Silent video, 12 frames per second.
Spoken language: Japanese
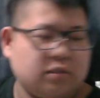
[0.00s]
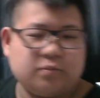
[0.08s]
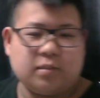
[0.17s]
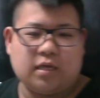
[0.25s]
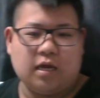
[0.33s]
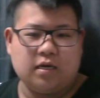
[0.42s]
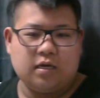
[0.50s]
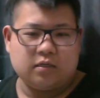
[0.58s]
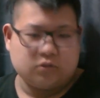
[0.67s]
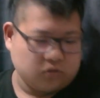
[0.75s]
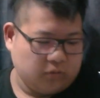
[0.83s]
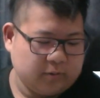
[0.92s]
閉めるか。
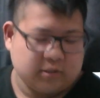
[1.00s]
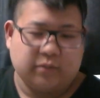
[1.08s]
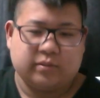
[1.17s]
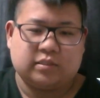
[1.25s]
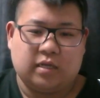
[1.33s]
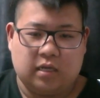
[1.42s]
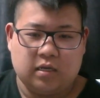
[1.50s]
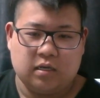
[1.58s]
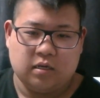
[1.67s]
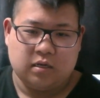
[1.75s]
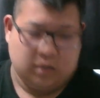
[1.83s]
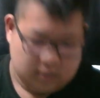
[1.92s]
ちょっとこぼれちゃいましたね。
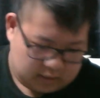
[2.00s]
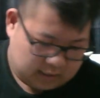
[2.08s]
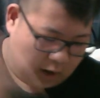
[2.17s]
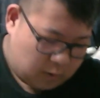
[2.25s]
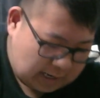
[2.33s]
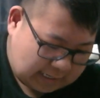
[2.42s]
乾